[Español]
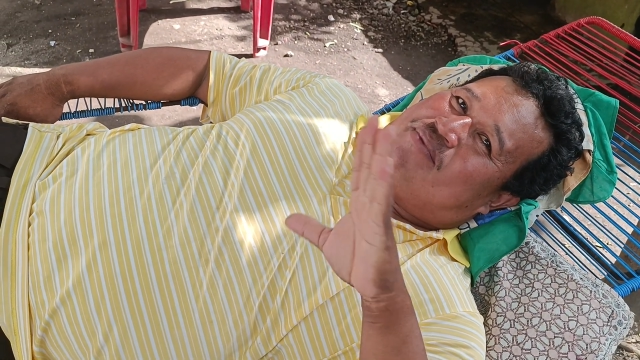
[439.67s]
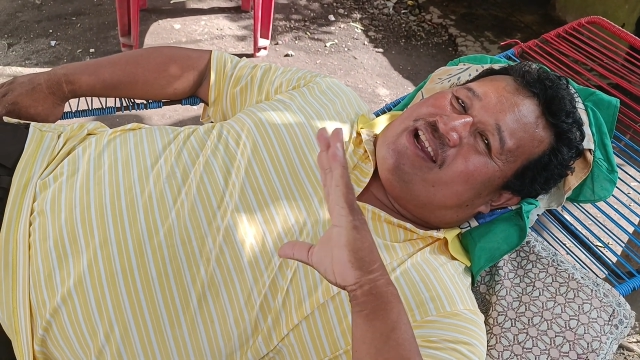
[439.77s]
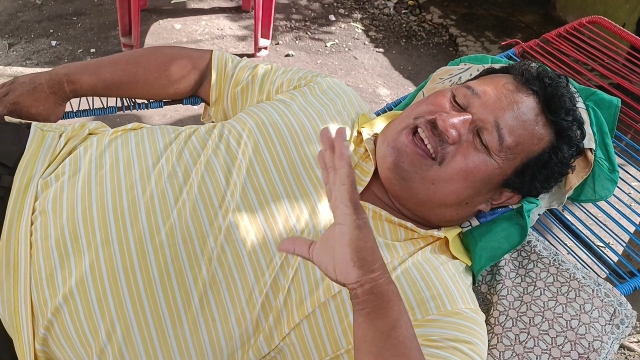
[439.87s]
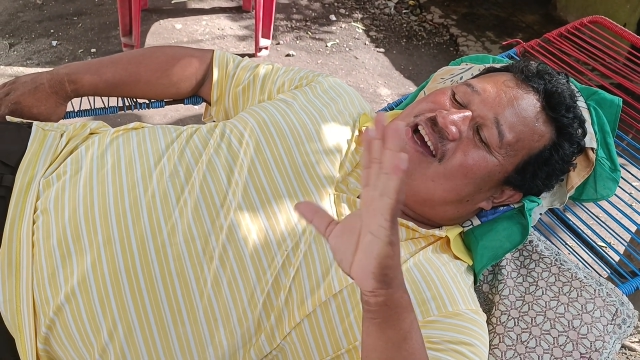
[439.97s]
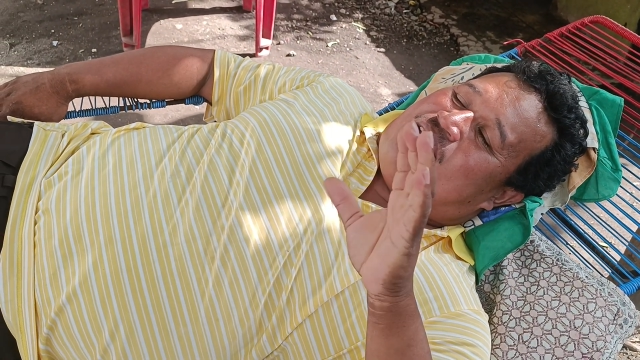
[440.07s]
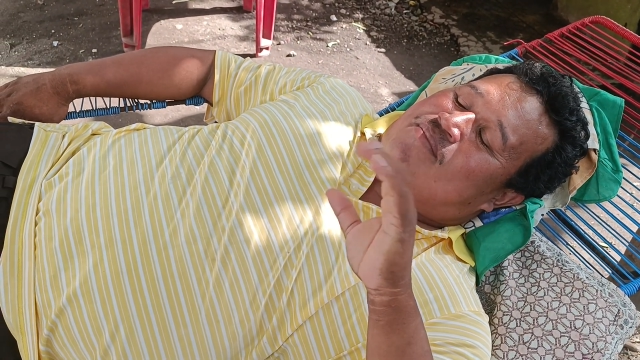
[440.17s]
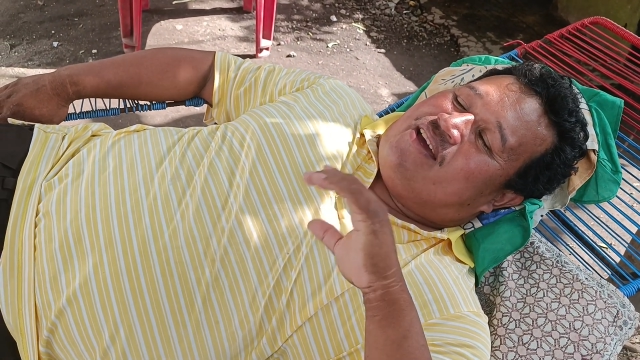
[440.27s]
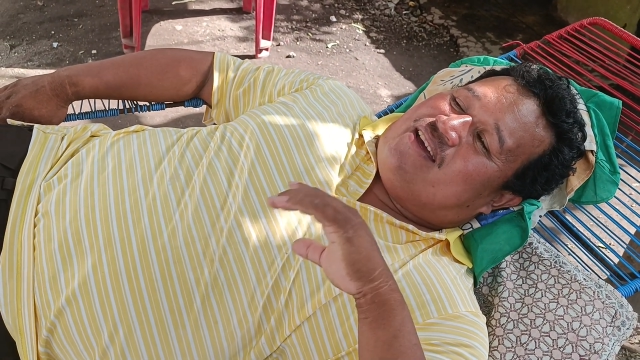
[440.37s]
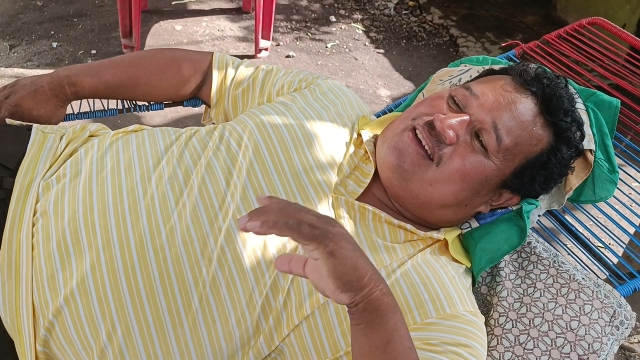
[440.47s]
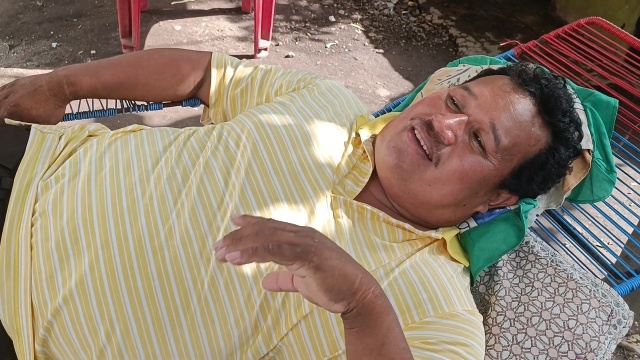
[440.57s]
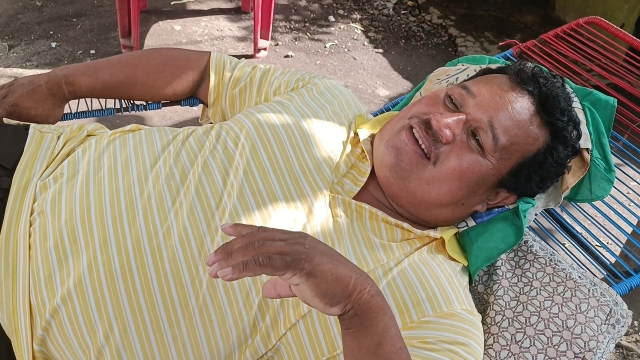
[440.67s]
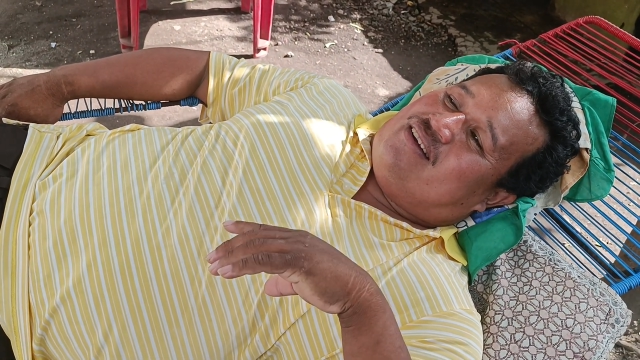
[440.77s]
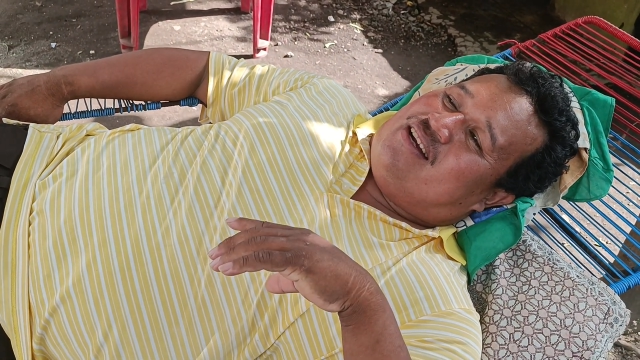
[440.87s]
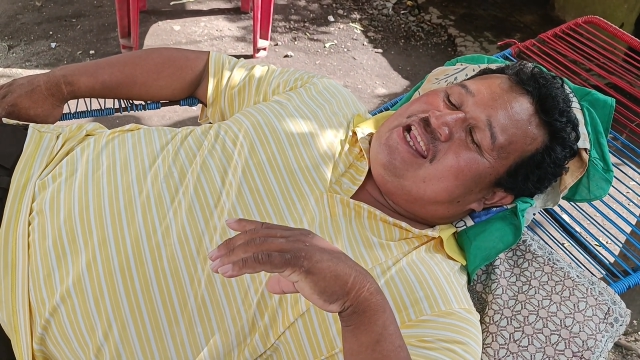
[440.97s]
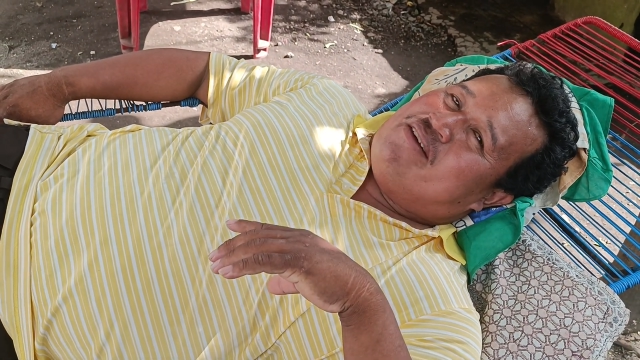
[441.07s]
para dejarte
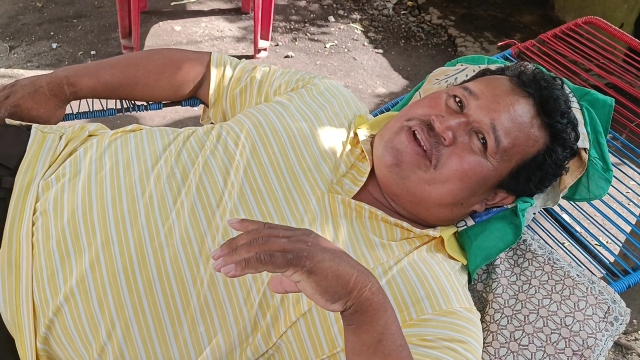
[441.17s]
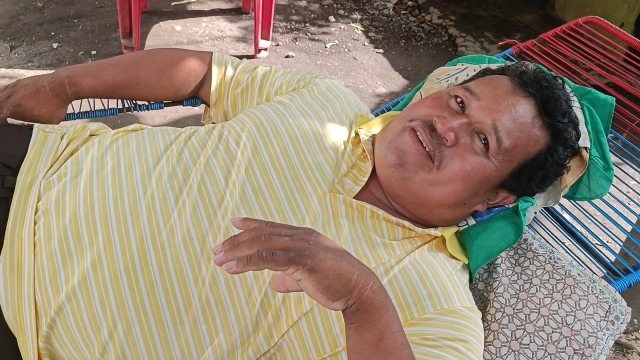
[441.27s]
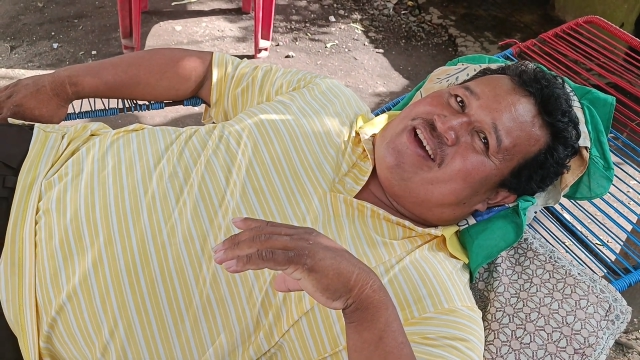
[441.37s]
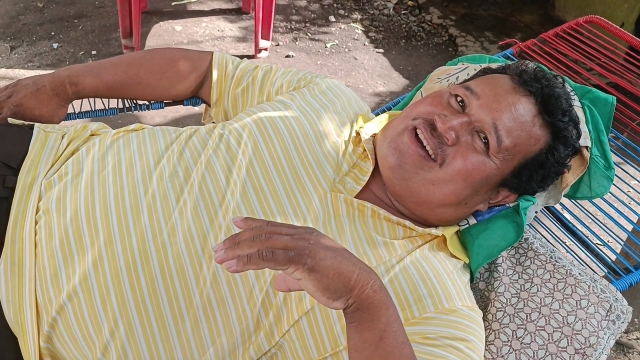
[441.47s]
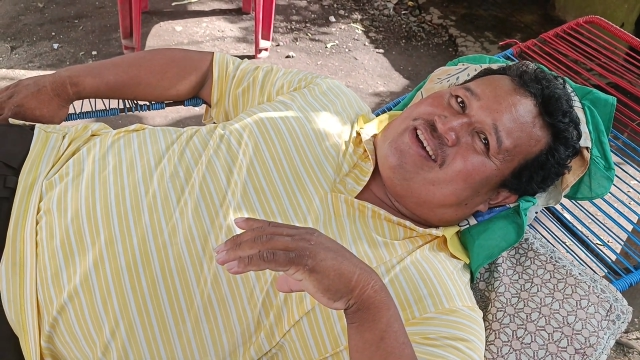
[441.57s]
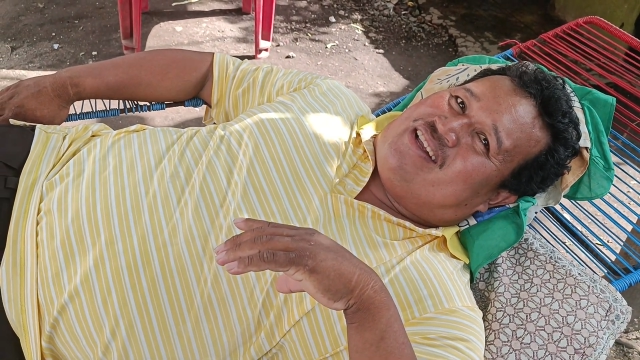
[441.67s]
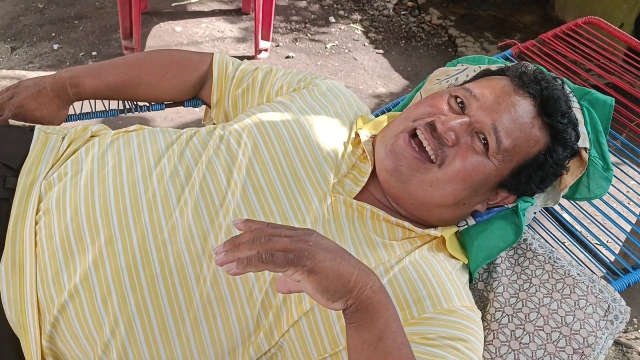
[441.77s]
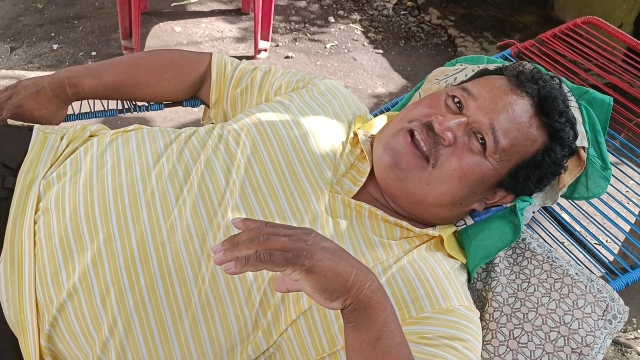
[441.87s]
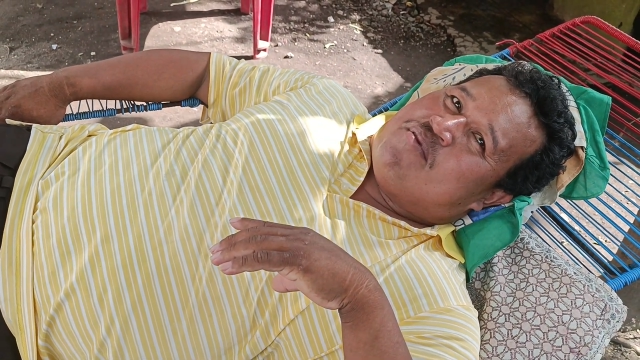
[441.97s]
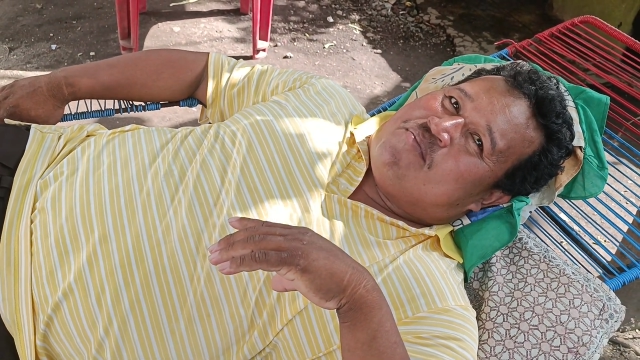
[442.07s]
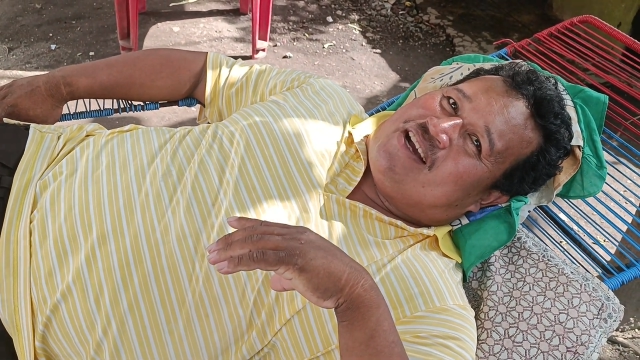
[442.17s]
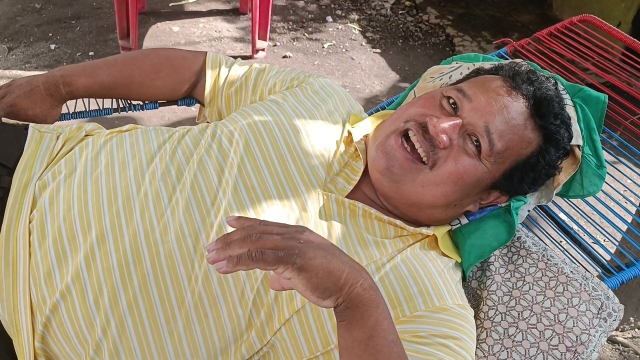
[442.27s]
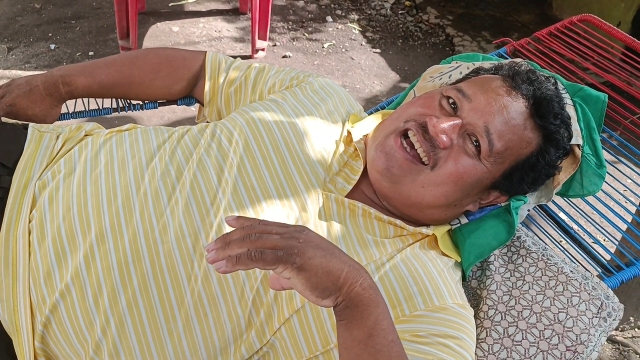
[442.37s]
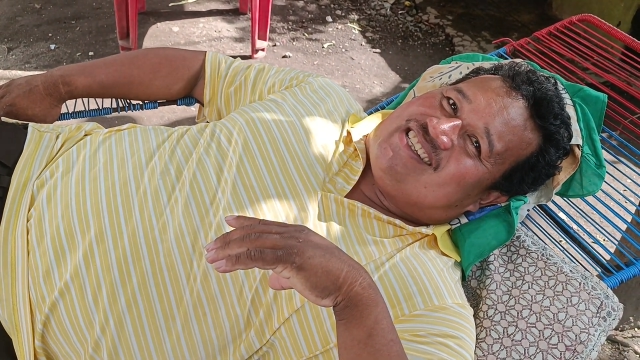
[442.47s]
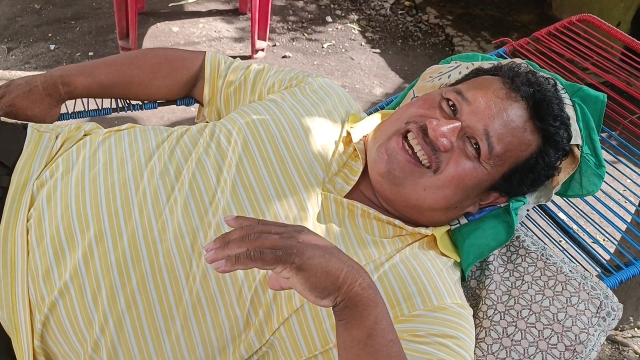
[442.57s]
libre, Dejarme en mi
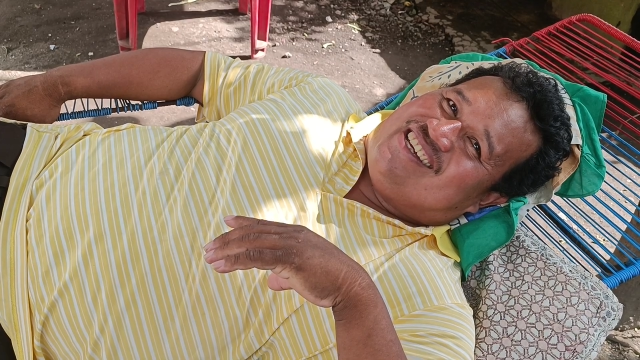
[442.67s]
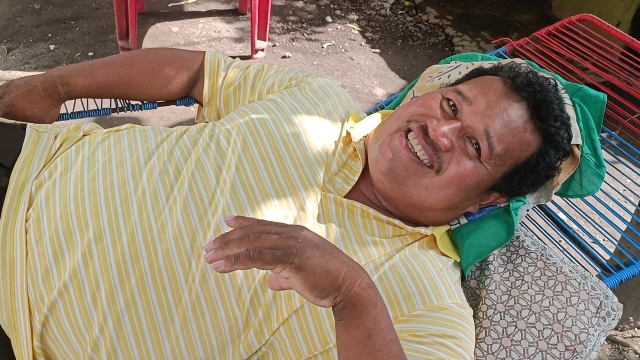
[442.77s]
casa.